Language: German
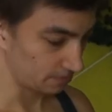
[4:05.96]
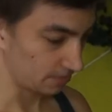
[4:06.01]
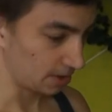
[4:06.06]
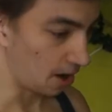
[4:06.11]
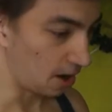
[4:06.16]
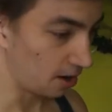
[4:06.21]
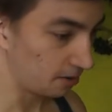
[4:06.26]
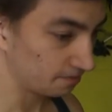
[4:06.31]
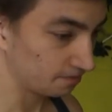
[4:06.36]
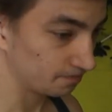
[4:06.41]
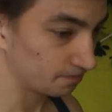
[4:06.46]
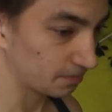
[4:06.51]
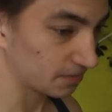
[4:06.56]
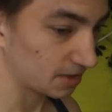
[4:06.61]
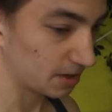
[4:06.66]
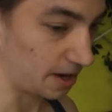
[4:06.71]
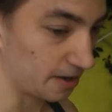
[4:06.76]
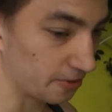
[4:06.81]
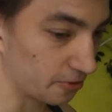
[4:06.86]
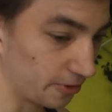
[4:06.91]
Ja,
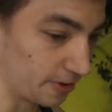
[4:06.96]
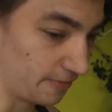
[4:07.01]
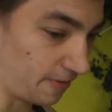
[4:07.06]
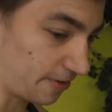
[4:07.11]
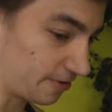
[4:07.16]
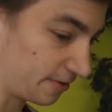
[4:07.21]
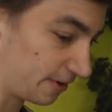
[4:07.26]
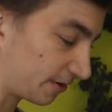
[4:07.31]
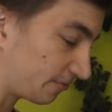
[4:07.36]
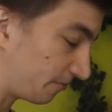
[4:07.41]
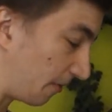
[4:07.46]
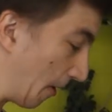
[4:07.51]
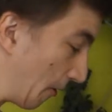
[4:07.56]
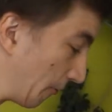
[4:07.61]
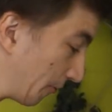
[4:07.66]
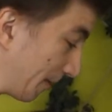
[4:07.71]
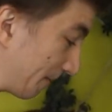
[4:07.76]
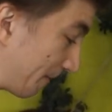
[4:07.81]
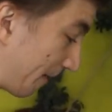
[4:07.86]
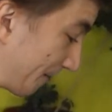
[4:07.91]
kann ich ohne Wasser nichts mehr
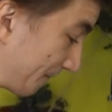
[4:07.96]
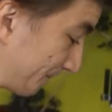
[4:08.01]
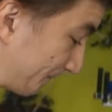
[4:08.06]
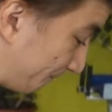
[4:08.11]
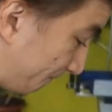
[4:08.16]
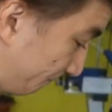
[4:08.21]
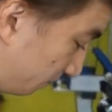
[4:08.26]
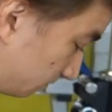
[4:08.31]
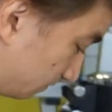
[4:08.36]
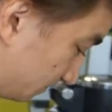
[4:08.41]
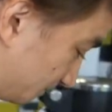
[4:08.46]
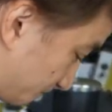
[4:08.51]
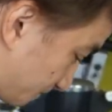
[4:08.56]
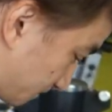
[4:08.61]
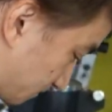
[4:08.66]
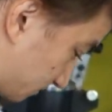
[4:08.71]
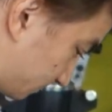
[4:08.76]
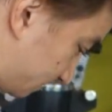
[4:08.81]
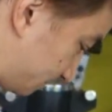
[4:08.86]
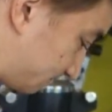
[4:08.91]
aufnehmen.
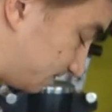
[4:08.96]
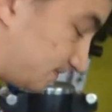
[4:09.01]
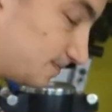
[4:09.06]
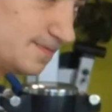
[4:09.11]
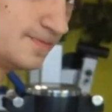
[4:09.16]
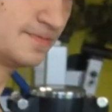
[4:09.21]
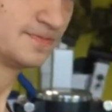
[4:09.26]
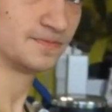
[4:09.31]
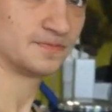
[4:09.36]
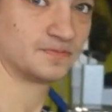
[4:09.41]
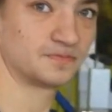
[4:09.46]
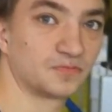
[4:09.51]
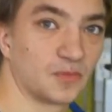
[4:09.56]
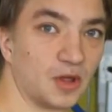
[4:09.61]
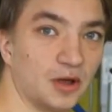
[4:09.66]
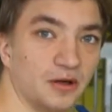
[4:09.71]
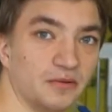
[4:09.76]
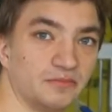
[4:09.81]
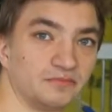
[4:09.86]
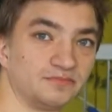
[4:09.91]
Ist gut, ne? Ja.